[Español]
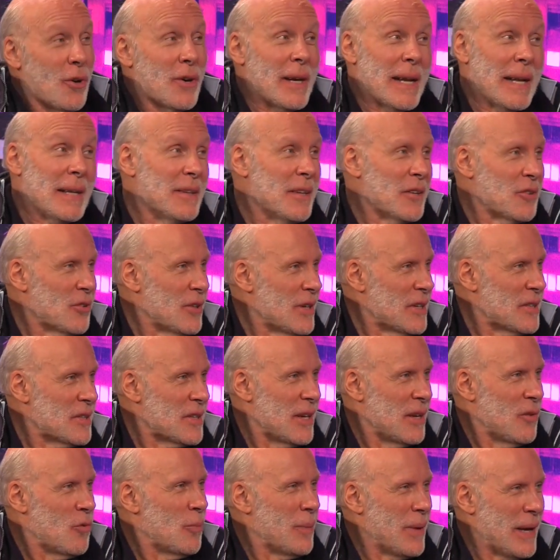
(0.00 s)
grandes son
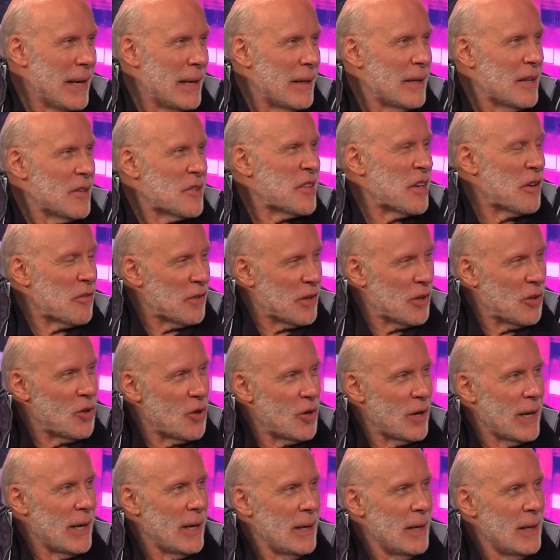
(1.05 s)
así, humildes,
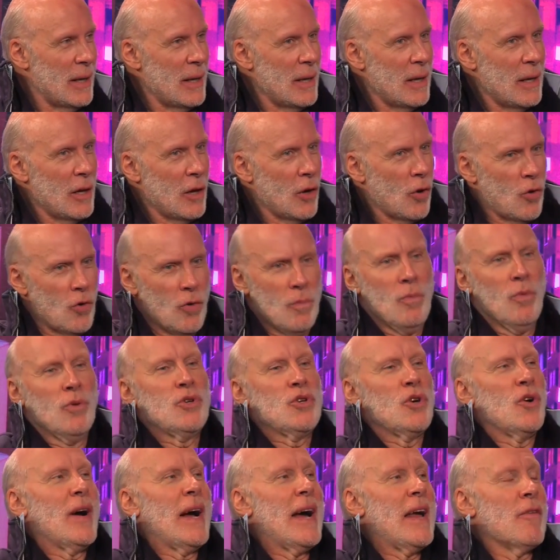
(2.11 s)
servidores, con
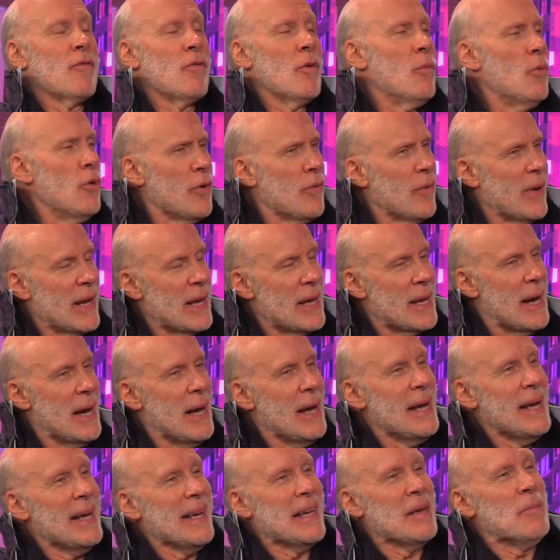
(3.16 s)
mucho garbo, muy bella
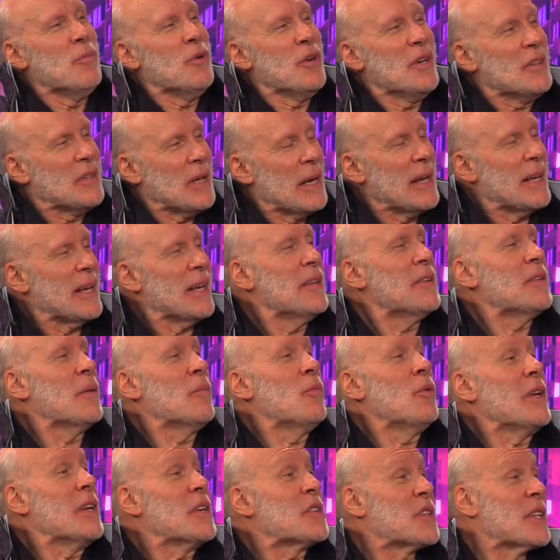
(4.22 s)
y muy inteligente,
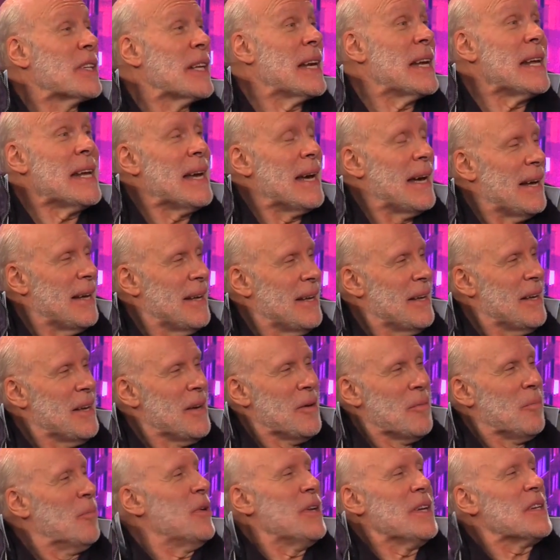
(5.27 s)
muy entretenida.
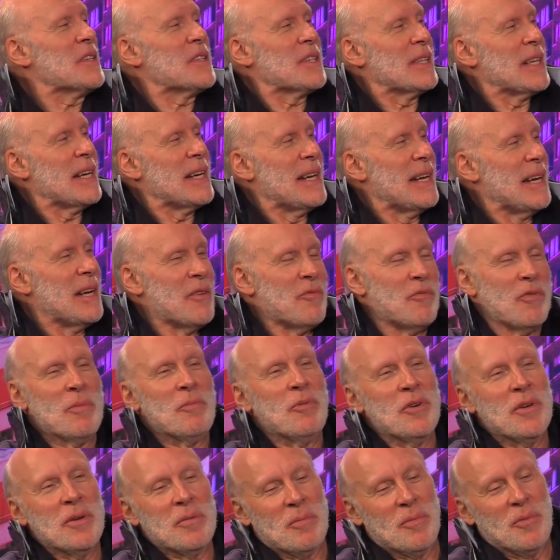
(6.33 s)
Muy entretenida. Y fue
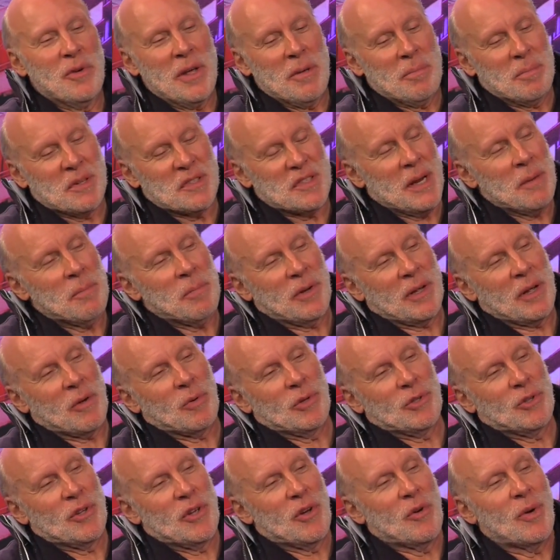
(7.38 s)
muy, muy especial porque
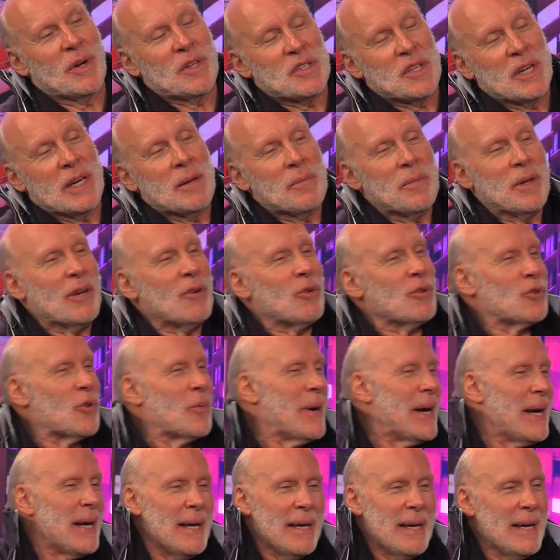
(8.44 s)
cuando llegó a Chile me dijo Tomás.